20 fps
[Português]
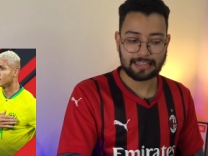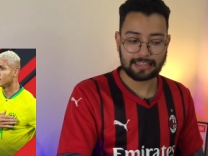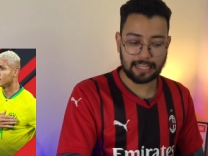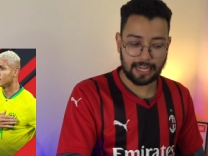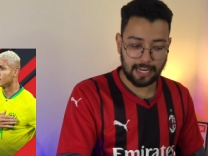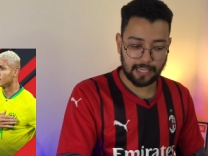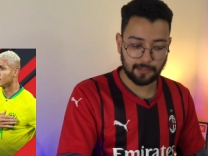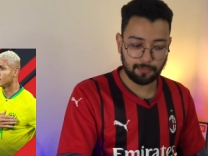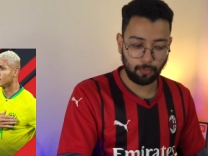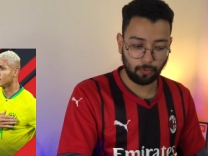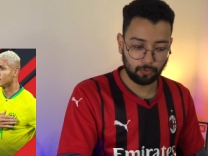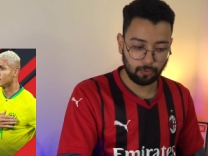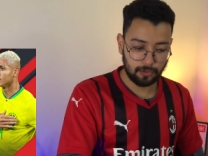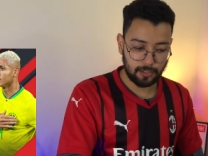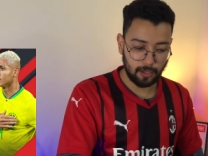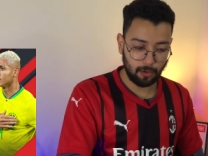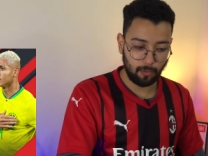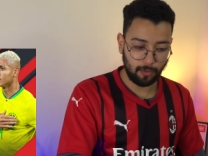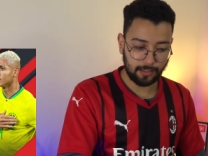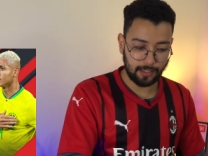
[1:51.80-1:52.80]

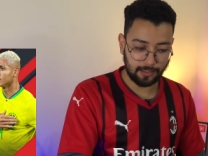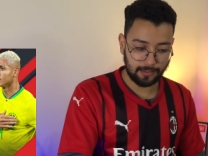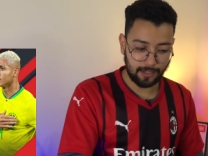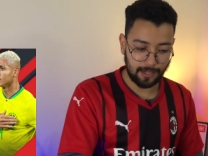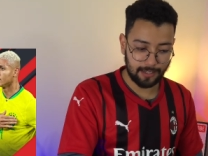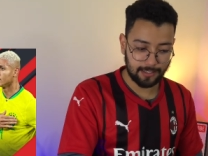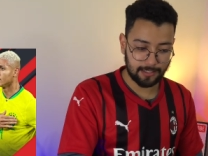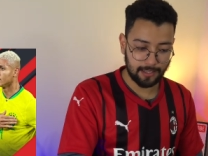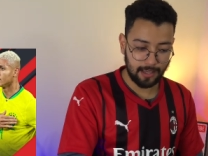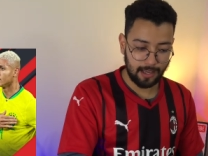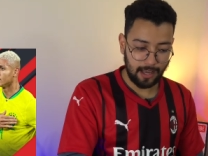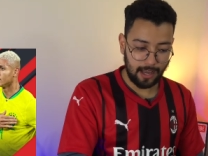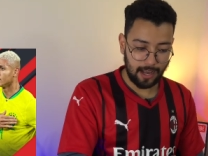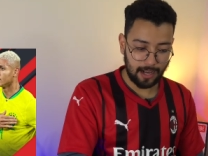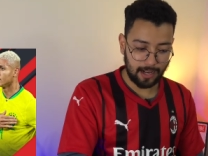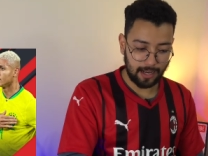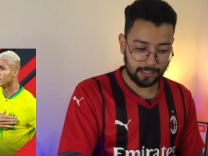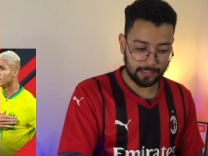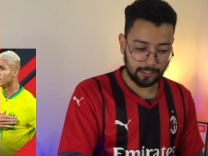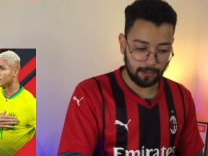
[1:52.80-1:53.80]
3,53 a
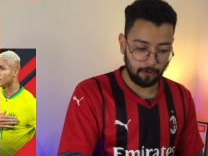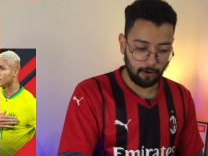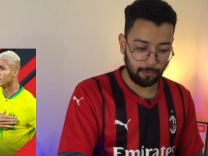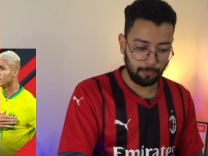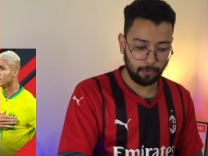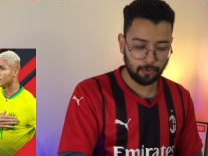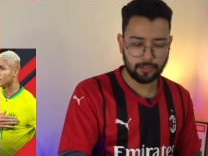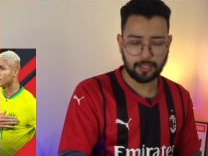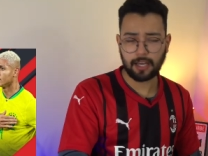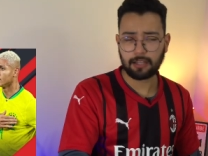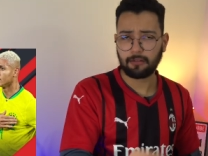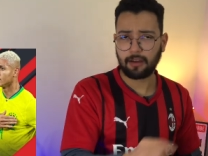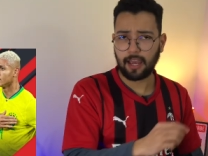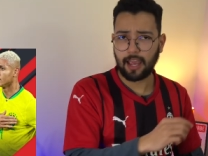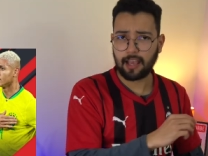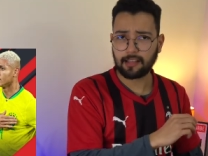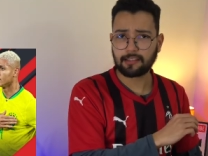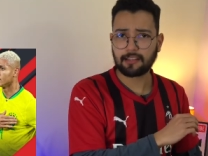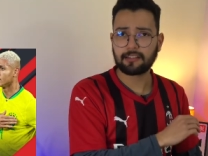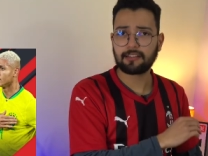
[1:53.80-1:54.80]
cada real pulsado.
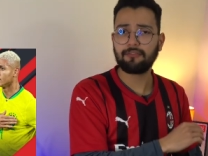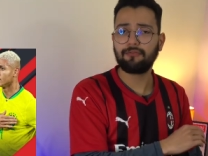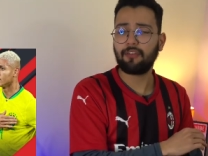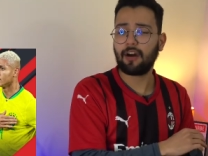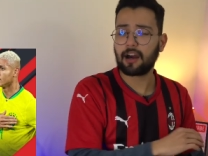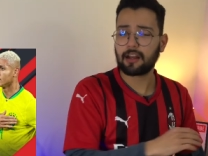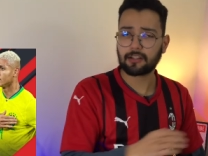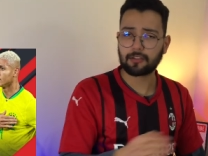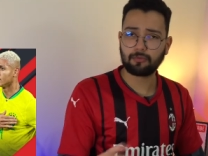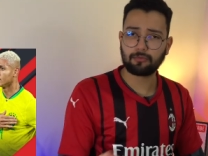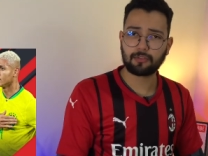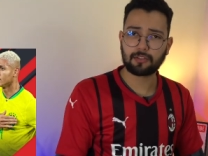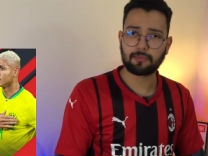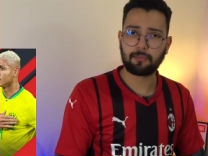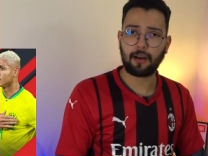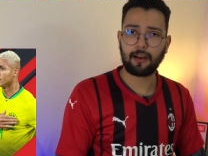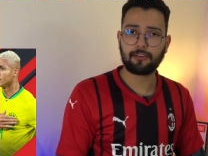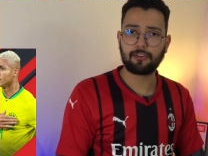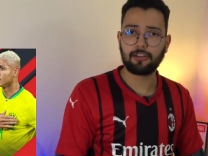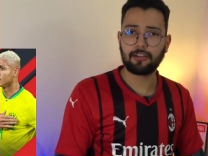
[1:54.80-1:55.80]
Essas e várias outras
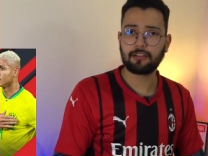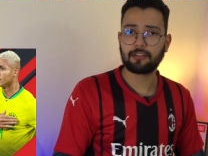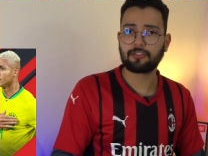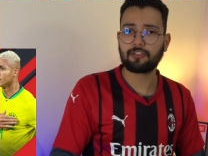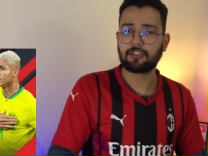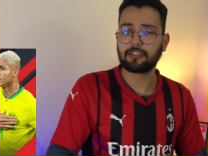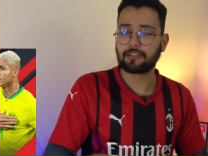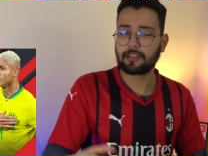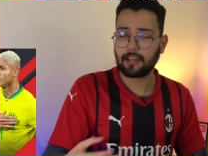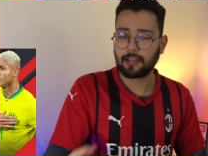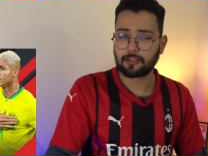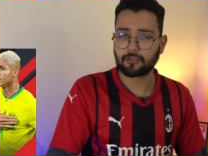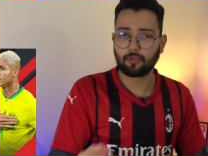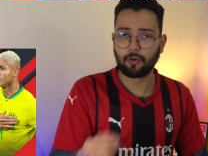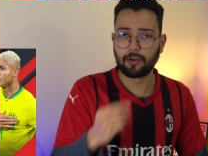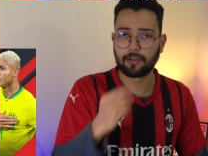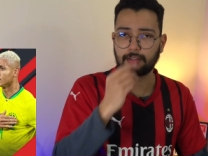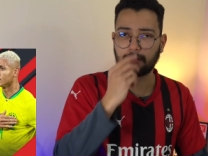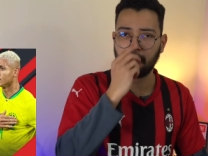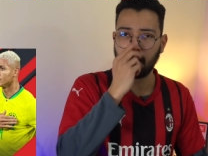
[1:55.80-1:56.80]
partidas de
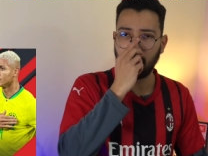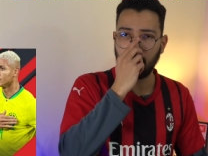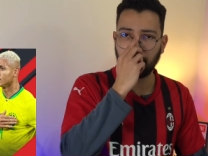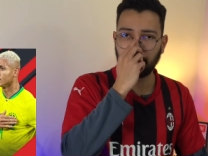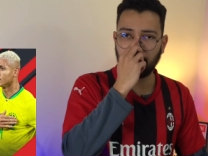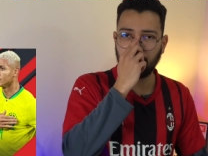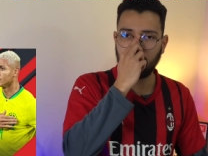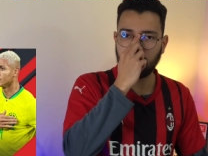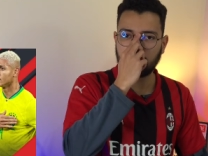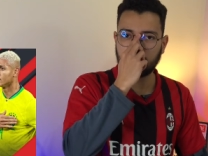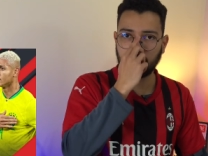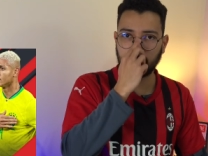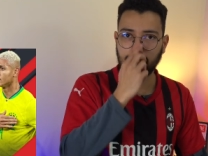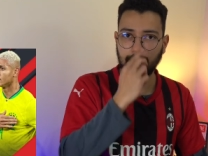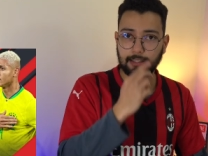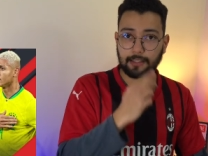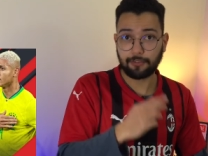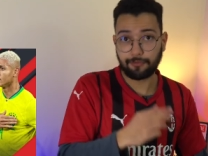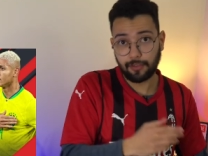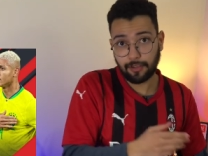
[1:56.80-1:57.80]
seleções. Nesta
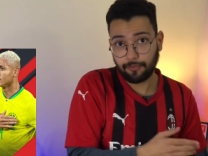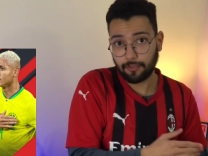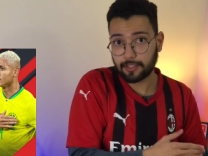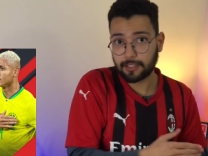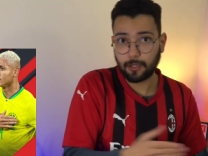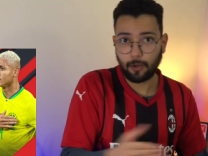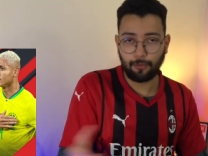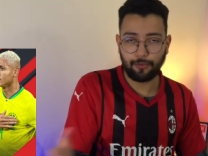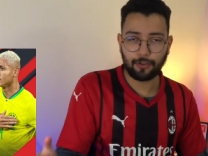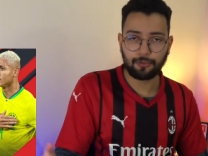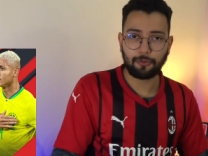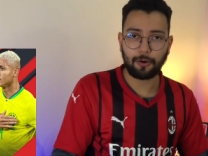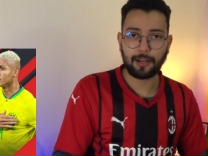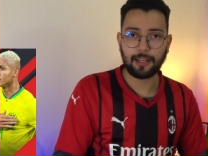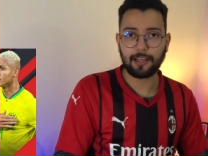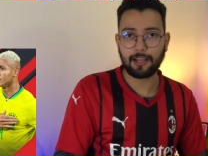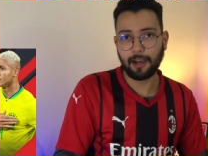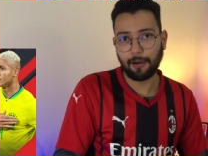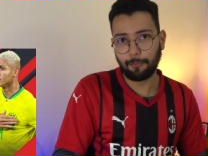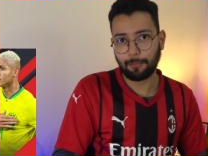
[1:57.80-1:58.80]
data FIFA, sem uma vitória
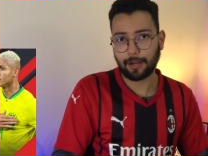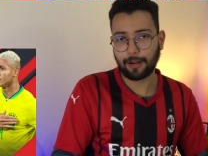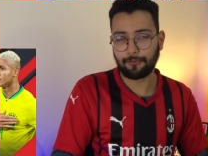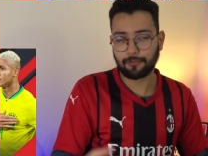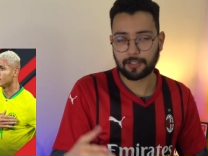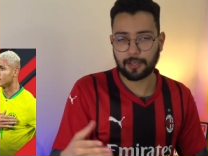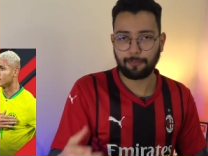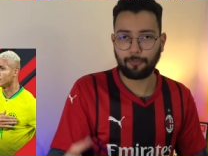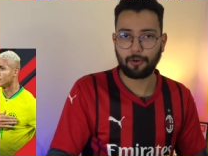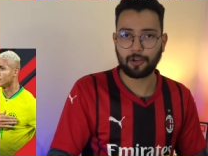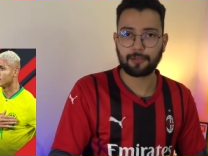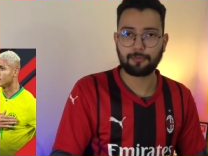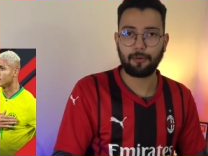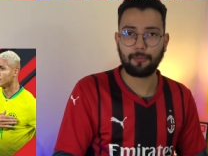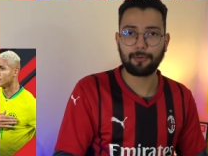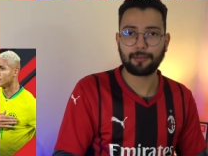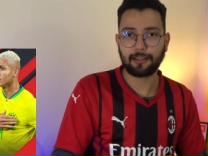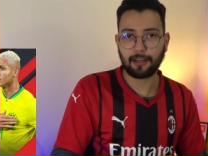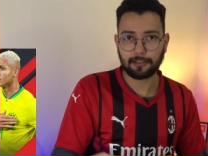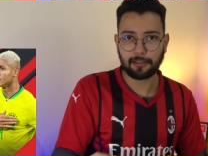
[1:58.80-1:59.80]
em campo, né, você pode
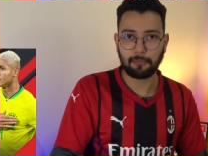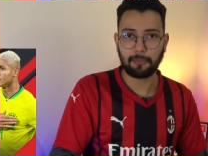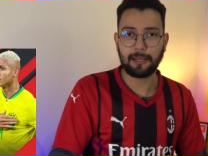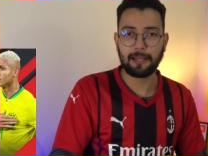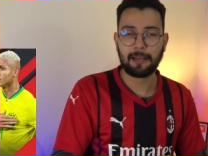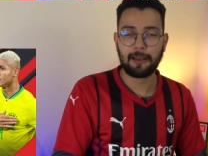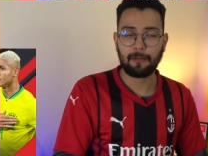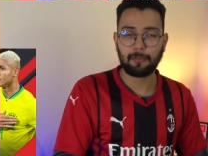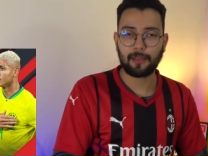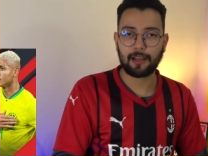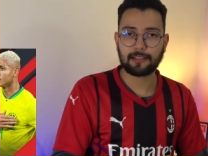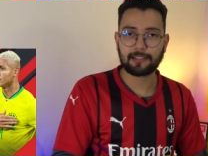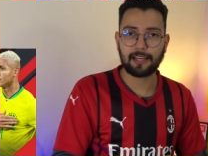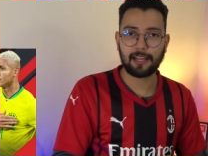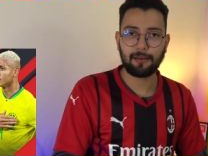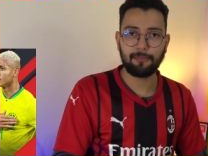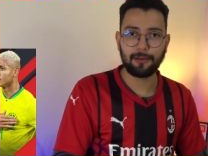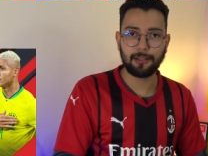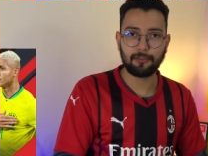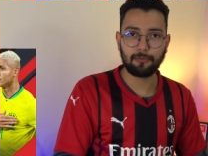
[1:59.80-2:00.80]
palpitar também na
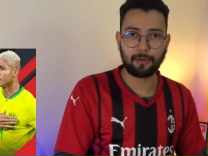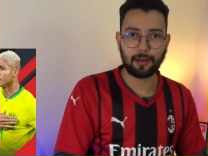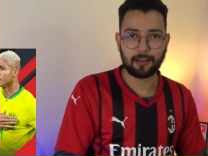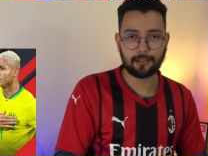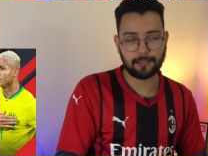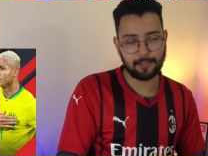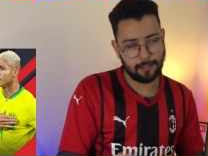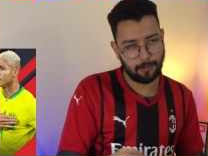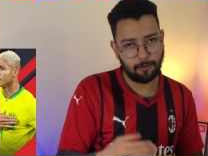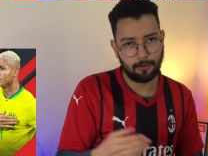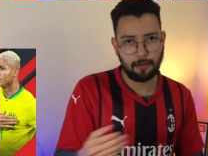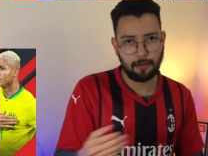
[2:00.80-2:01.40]
Série B do Brasileirão,